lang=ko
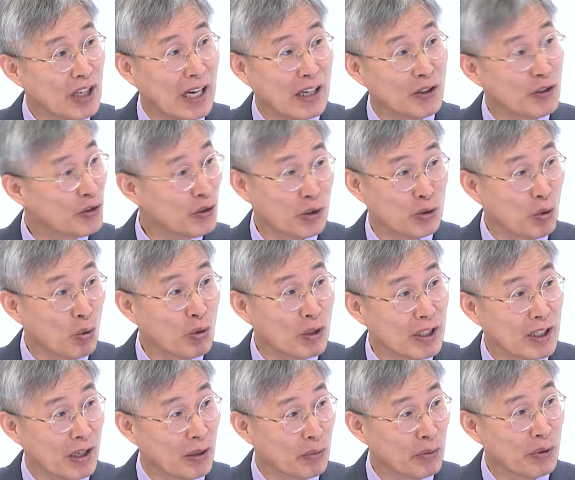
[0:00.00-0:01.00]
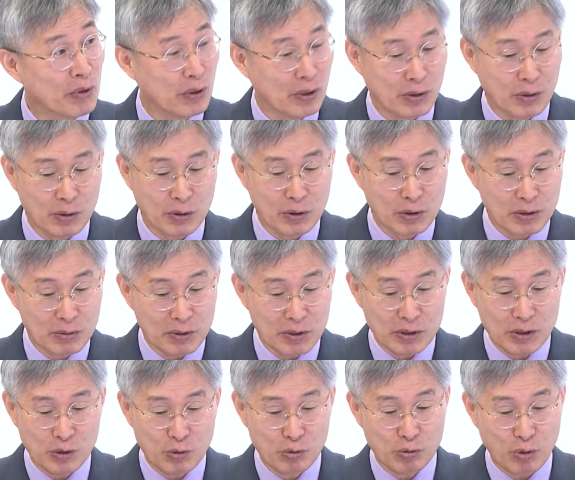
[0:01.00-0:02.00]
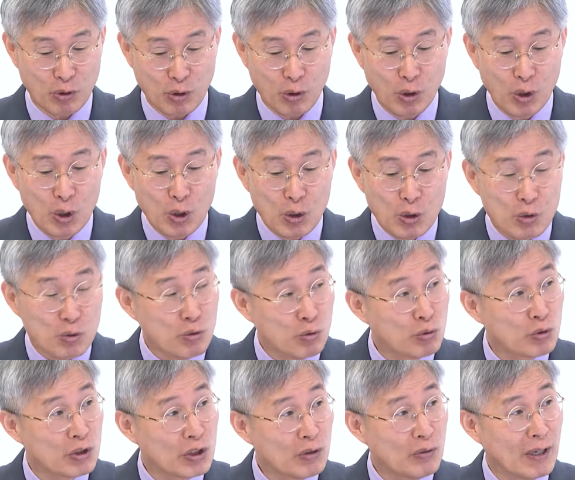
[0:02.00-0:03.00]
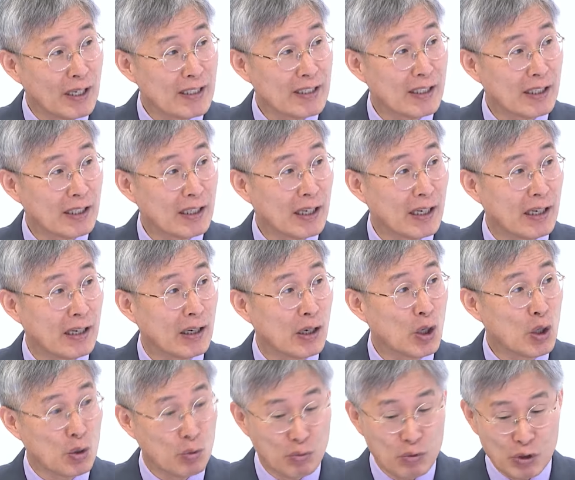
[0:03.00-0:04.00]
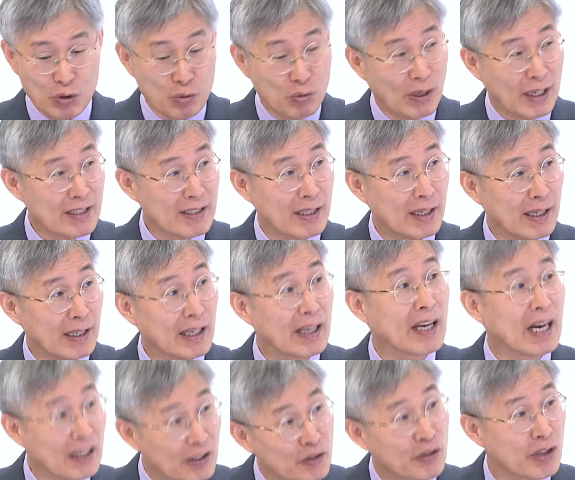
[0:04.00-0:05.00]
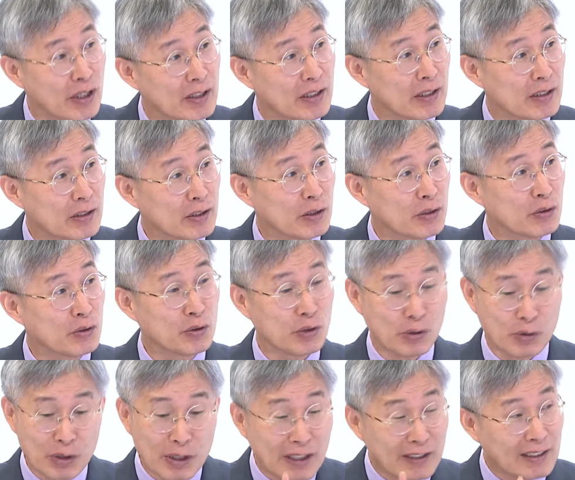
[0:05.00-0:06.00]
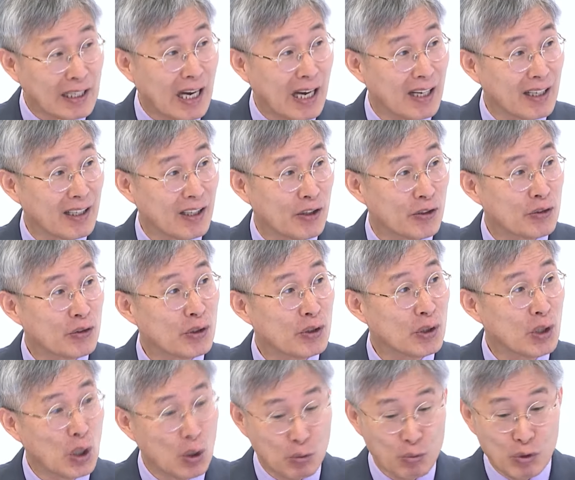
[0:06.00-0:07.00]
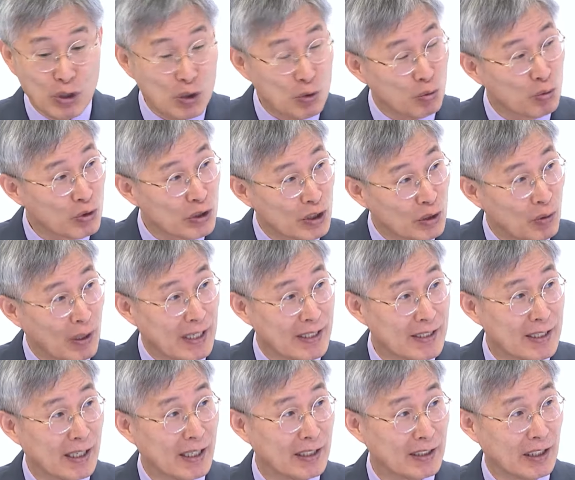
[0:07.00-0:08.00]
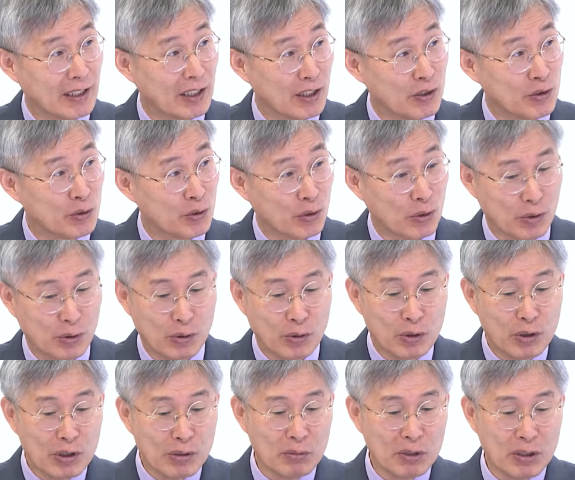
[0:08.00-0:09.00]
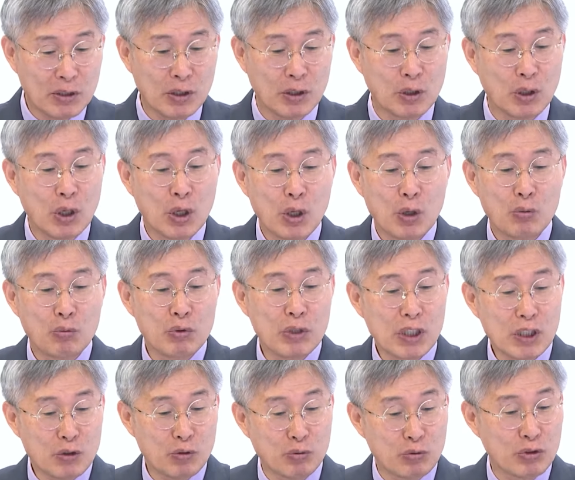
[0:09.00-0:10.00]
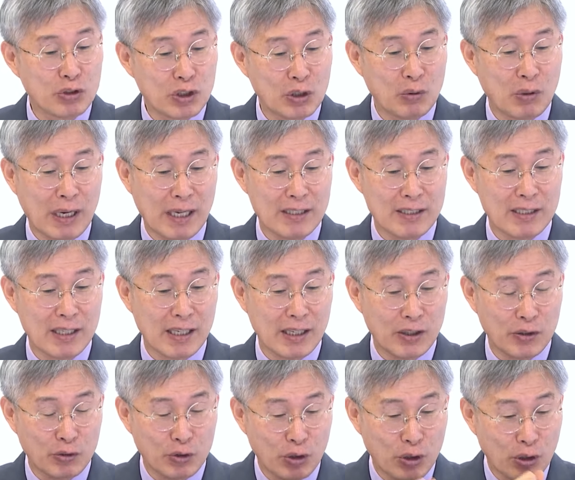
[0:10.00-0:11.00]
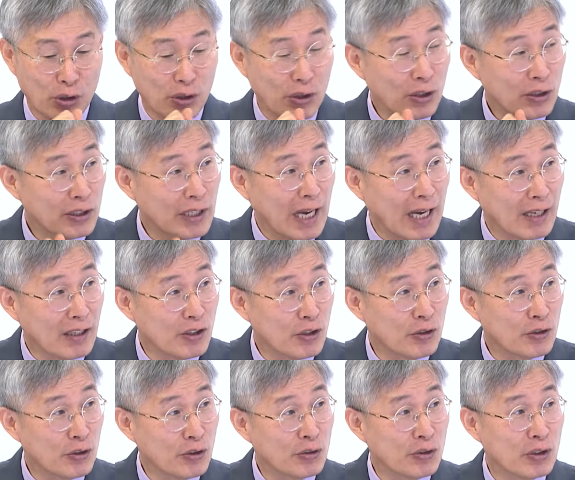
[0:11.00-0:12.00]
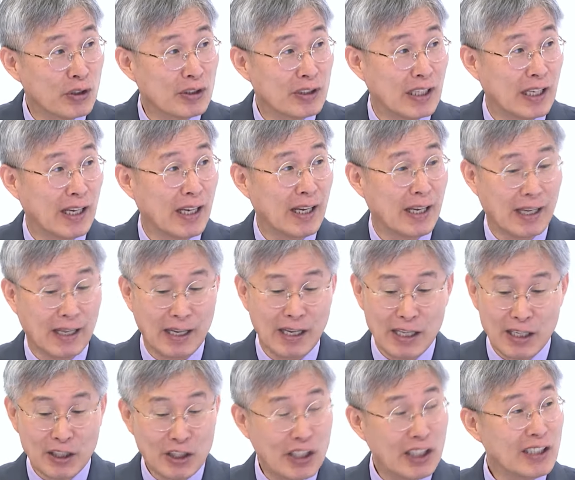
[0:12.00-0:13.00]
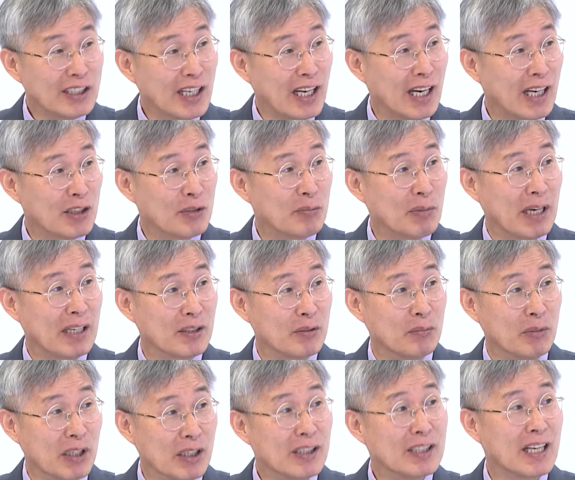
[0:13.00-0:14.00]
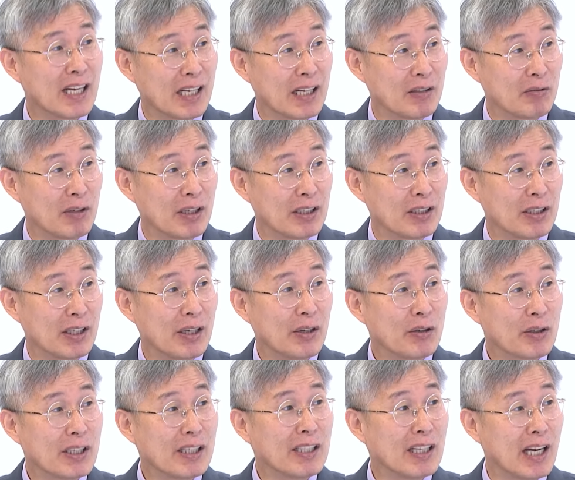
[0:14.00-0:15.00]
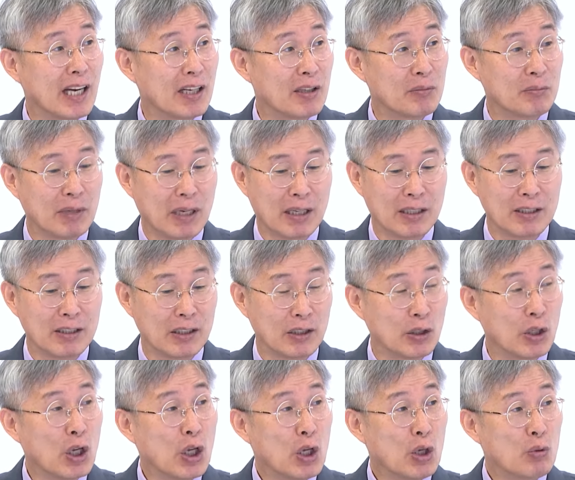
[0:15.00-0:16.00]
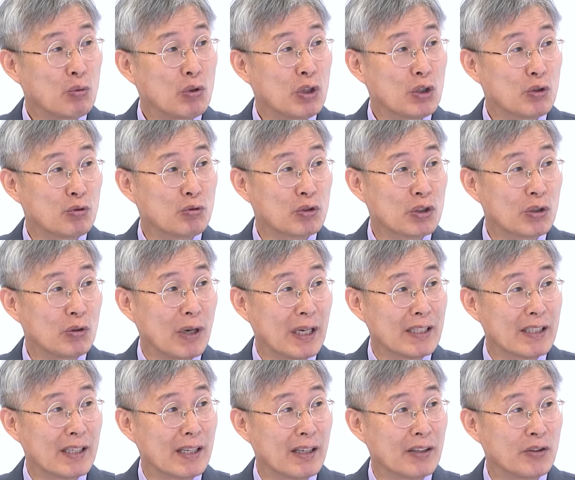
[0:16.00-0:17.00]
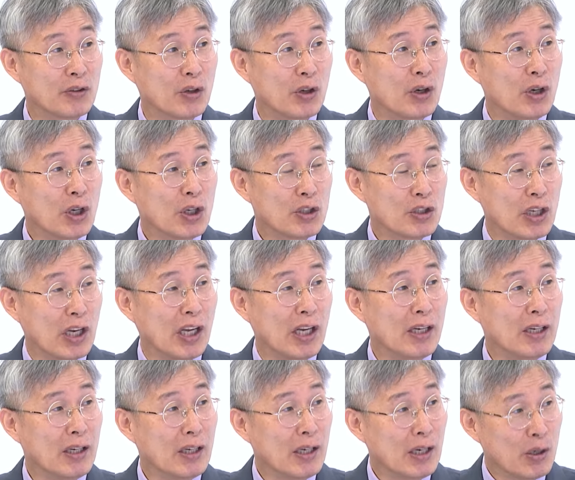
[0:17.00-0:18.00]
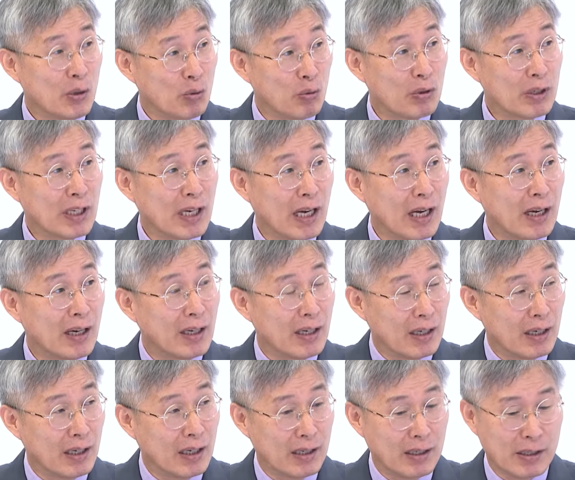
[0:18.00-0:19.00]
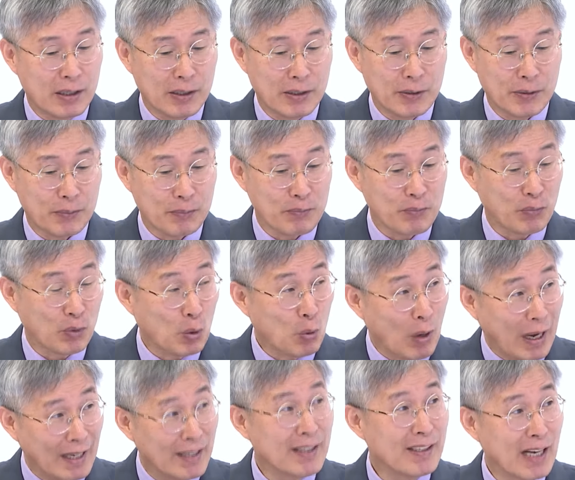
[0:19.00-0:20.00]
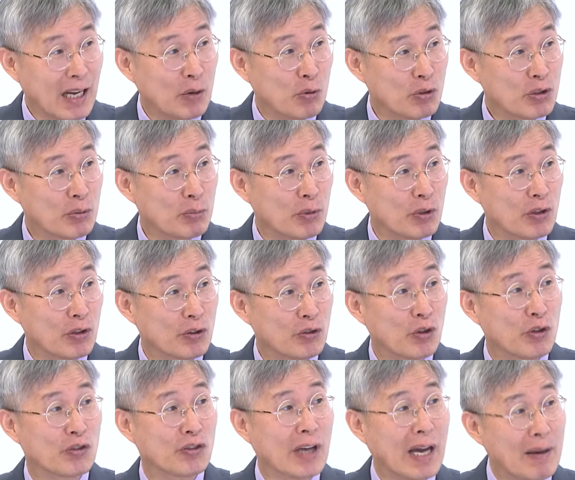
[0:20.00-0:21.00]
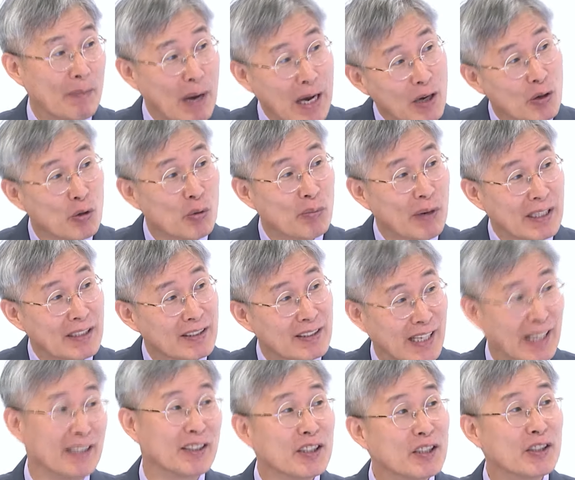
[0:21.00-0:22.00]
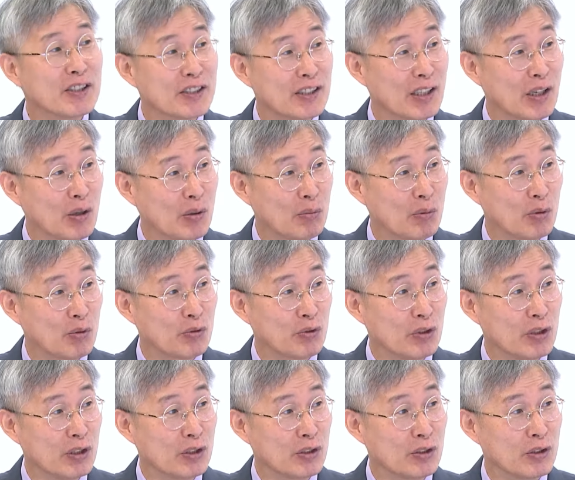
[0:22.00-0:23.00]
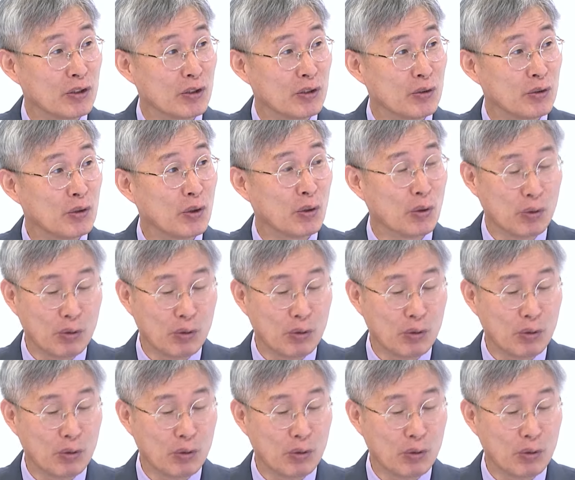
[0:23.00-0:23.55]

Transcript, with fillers: 약을 쓸 동기가 없어요. 그러면 이제 주로 중증 환자나 위중 환자에게 약을 써야 되는 거거든요. 그러니까 타겟은 위중증 환자가 되겠죠. 그러면은 위중증 환자에서 약을 썼을 때 기대하는 바는 뭐냐라고 하는 거예요. 기대하는 바는 위중증 환자에서 제일 우리가 관리를 하고 싶은 것은 사망으로 빠지지 않는 것이라고 볼 수 있는 것이거든요. 예.